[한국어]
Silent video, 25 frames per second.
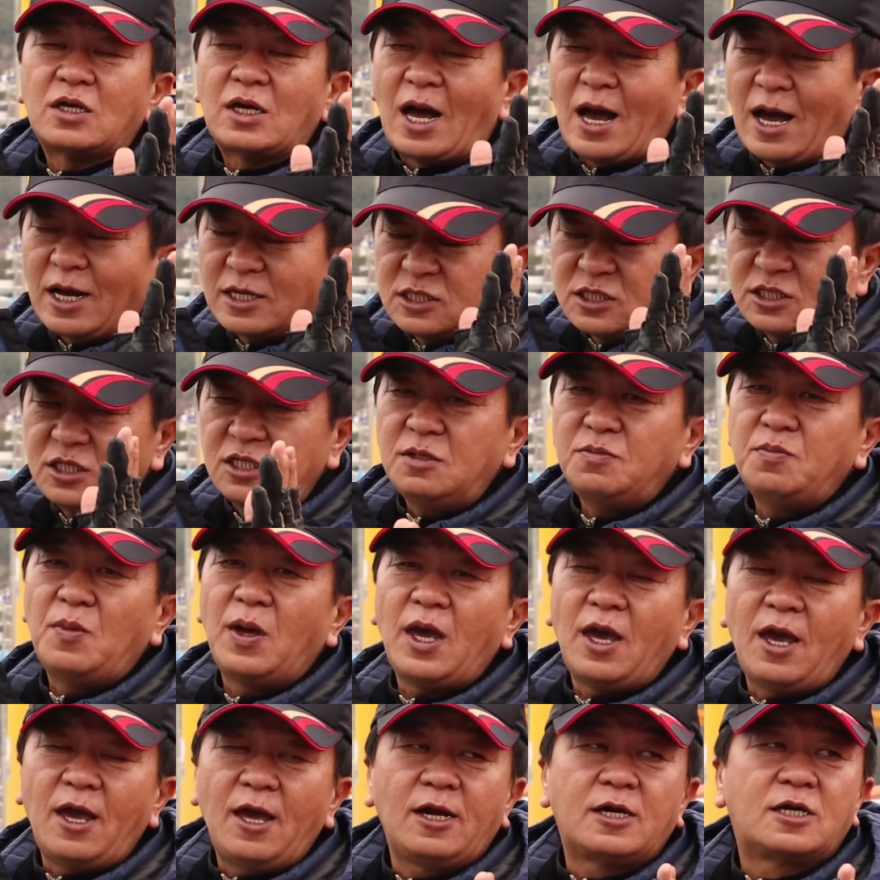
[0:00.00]
확실히
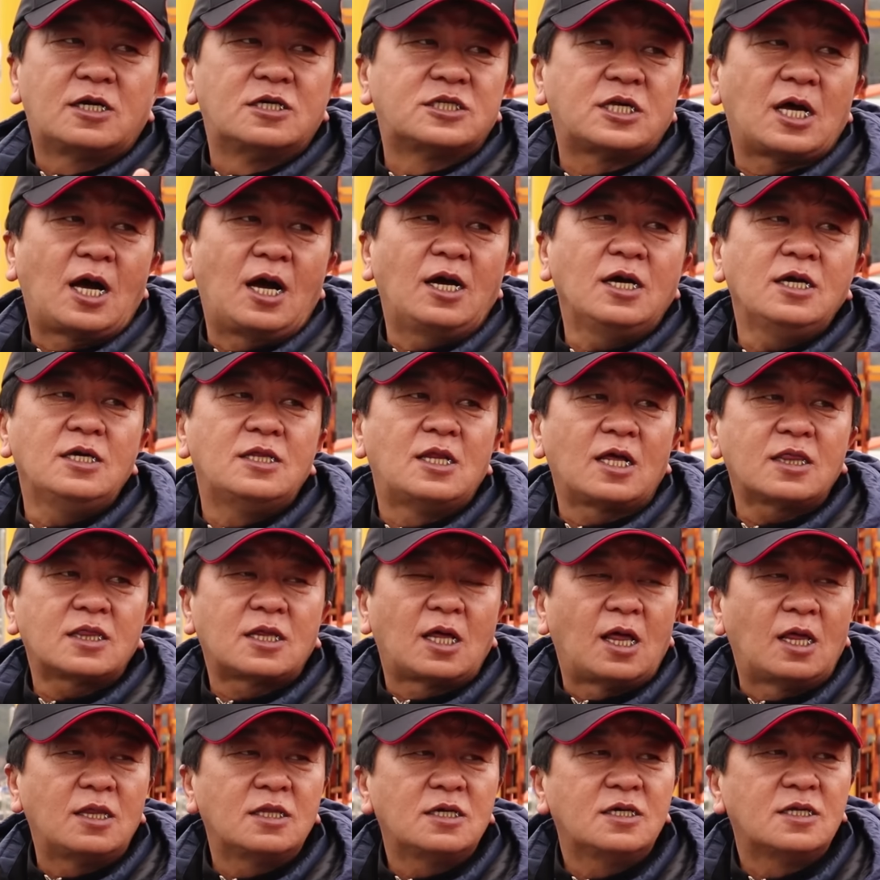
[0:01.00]
매일 그 상황이
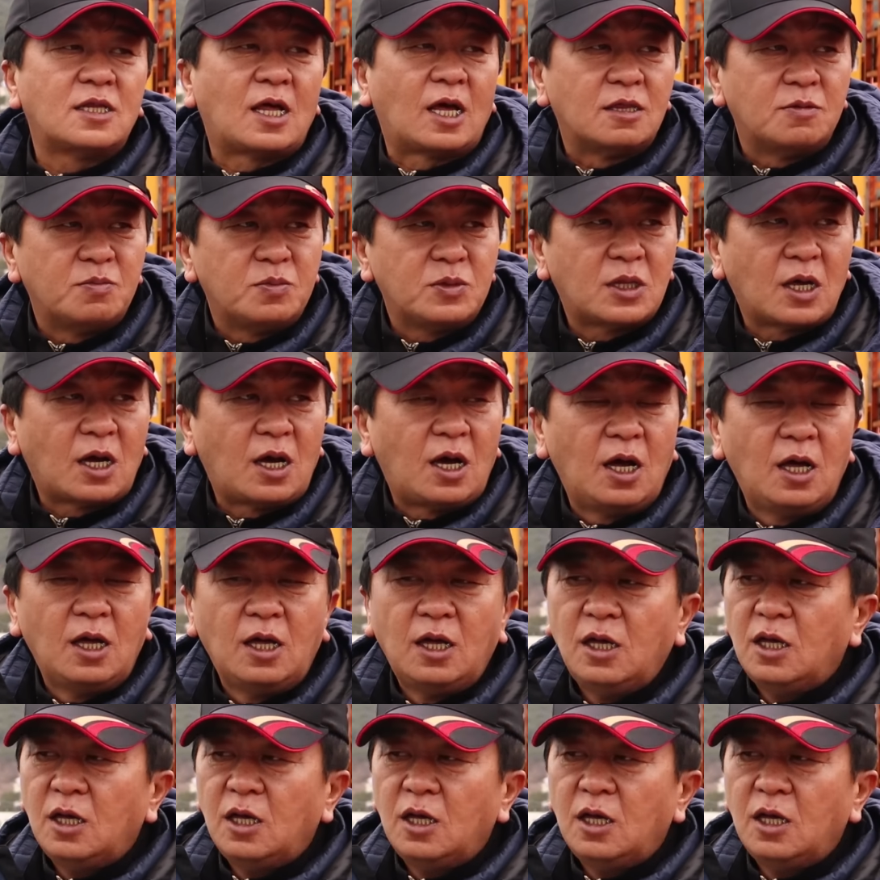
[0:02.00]
나타나는 건 아닙니다.